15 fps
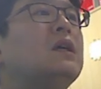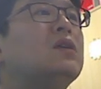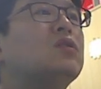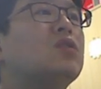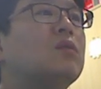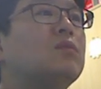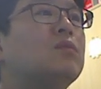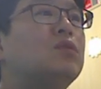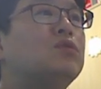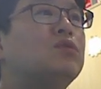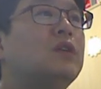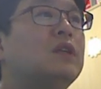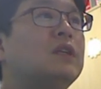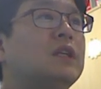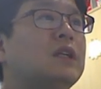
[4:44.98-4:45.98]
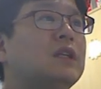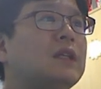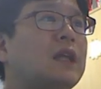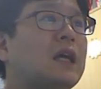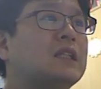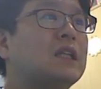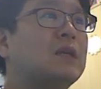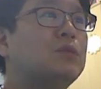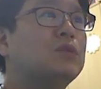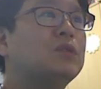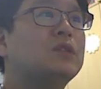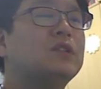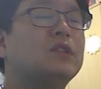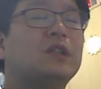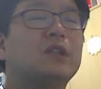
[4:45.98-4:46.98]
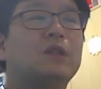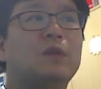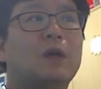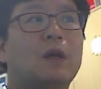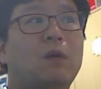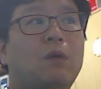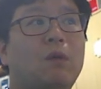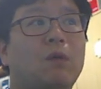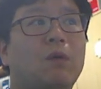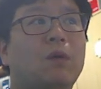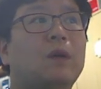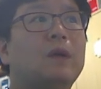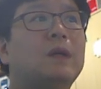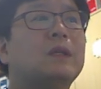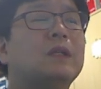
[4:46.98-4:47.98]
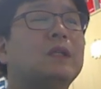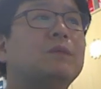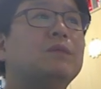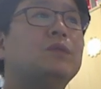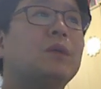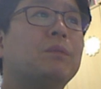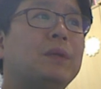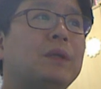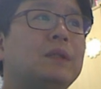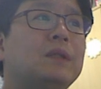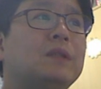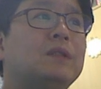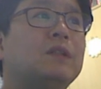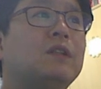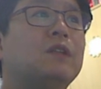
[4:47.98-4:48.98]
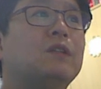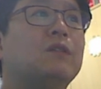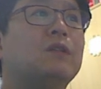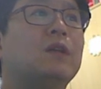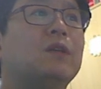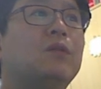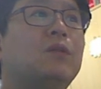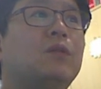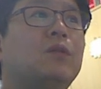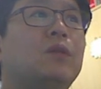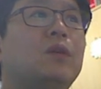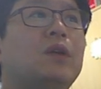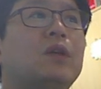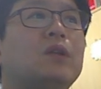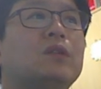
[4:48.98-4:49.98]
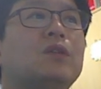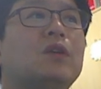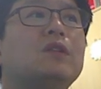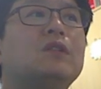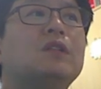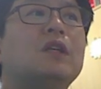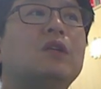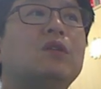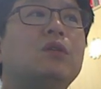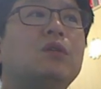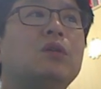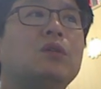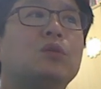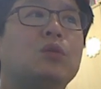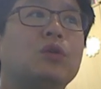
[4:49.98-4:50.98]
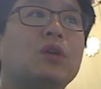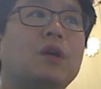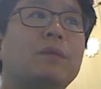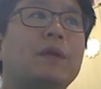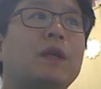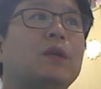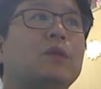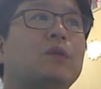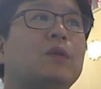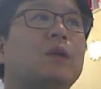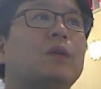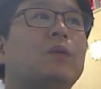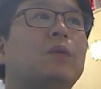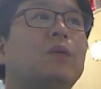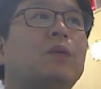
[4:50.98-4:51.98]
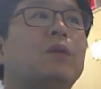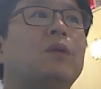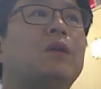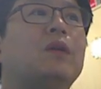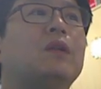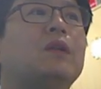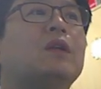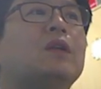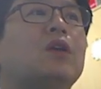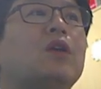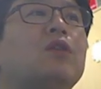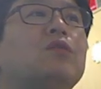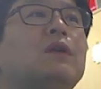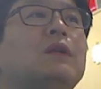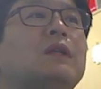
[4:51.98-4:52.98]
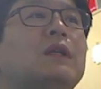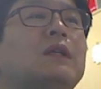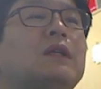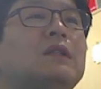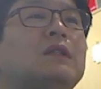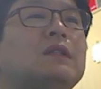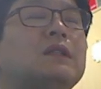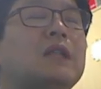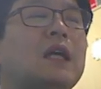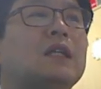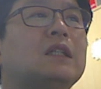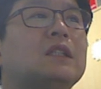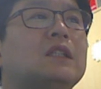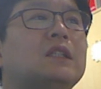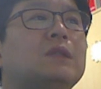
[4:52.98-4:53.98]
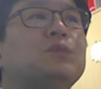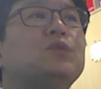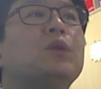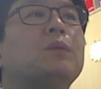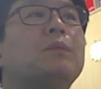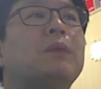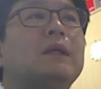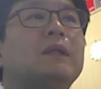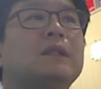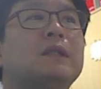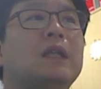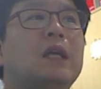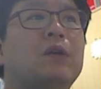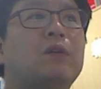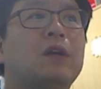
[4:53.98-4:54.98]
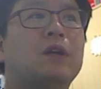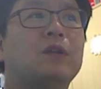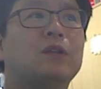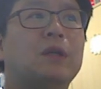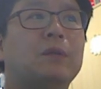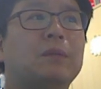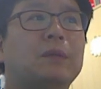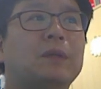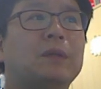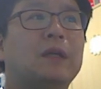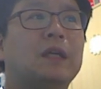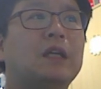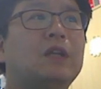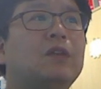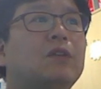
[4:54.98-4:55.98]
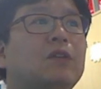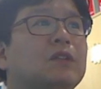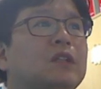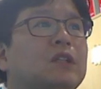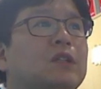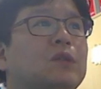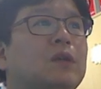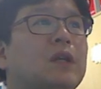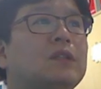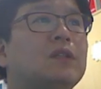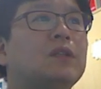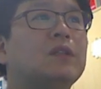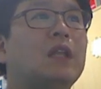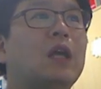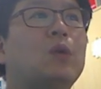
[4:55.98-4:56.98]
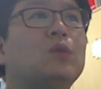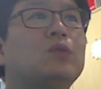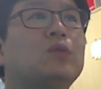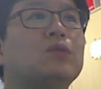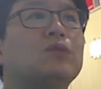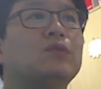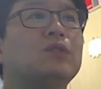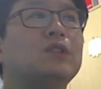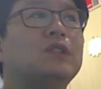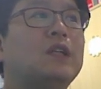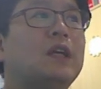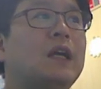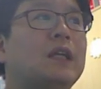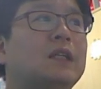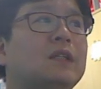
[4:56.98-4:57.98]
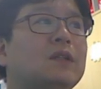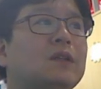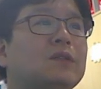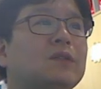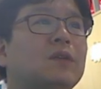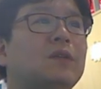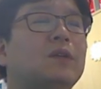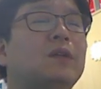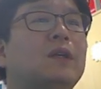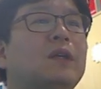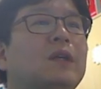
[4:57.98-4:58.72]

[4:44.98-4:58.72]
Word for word: 정복 후에는 이런 나사못을 쓰기도 하고 금속 핀을 쓰기도 하고 철사로 동여매기도 하고 경우에 따라서는 작은 금속판을 사용하기도 합니다. 이런 것들을 이용해서 내구정습을 시행하는 거죠.